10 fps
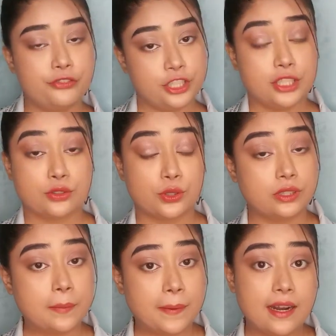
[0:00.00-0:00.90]
ভিজিট
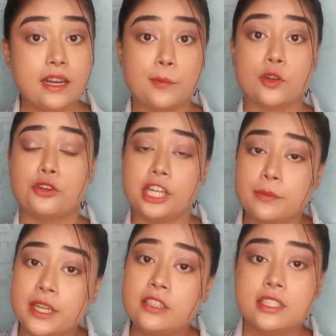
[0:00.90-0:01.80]
করতে পারেন এবং
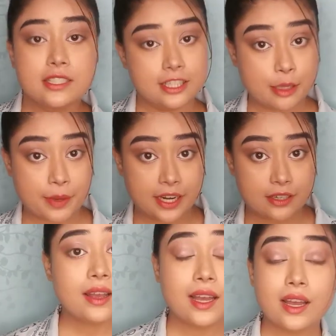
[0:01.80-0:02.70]
ট্রিটমেন্টস নিতে পারেন